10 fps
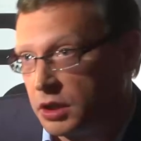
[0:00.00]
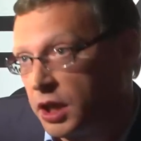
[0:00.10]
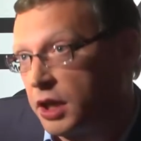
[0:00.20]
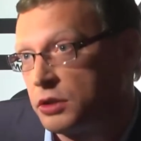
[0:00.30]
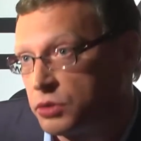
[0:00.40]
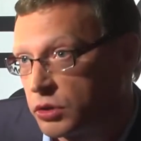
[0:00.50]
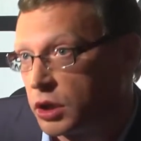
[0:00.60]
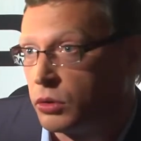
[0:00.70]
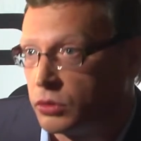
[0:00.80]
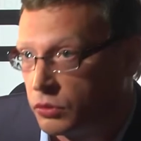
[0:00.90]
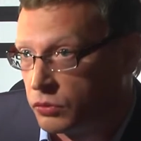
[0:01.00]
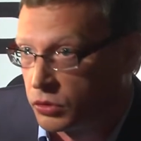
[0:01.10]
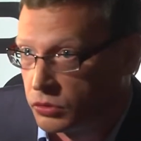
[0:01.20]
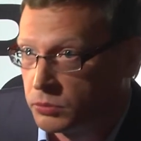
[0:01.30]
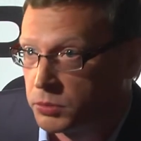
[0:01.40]
и горячую, и холодную
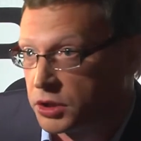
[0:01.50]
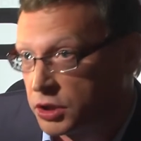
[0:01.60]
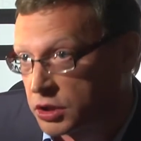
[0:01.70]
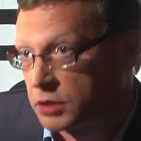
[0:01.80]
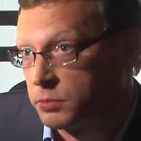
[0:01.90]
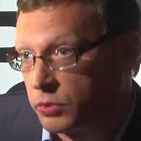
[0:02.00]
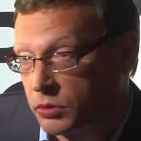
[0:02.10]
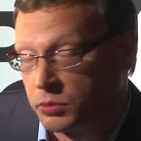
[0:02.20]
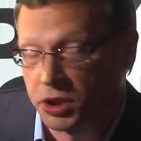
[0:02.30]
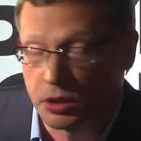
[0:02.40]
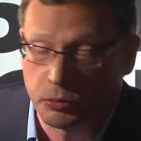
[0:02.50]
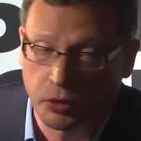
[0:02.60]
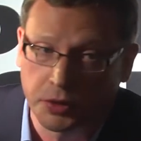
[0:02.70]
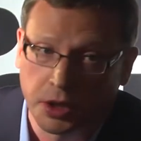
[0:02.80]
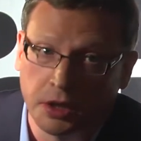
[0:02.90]
воду, платежи по
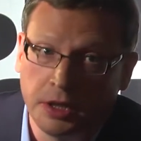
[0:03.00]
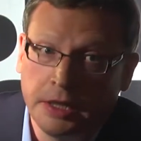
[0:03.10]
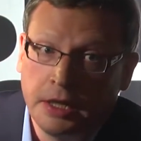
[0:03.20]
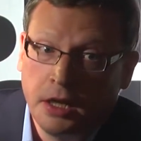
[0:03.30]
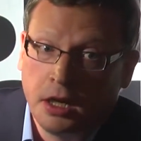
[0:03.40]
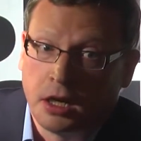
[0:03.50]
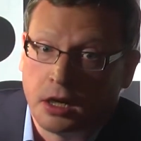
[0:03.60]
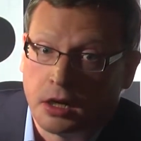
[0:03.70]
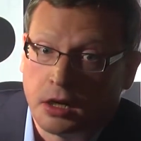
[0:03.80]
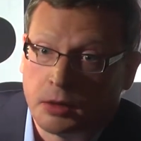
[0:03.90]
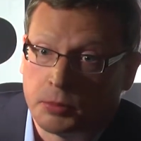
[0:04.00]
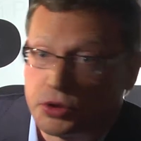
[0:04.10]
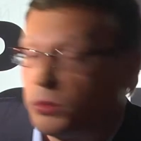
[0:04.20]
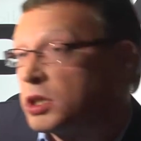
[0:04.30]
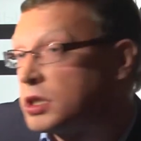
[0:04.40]
общедомовке. А,
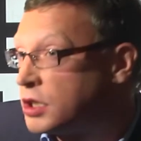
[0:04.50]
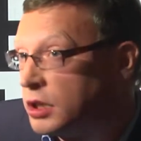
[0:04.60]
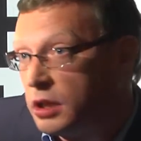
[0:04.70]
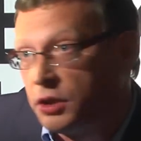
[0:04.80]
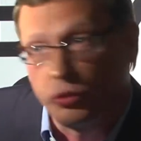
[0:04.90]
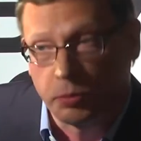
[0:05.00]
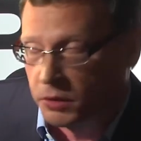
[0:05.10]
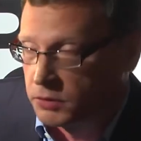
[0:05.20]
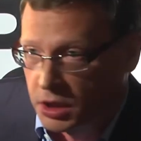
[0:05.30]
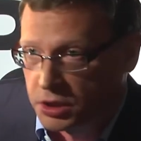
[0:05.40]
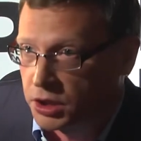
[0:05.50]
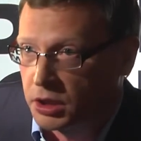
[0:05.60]
причем это сделали не управляющие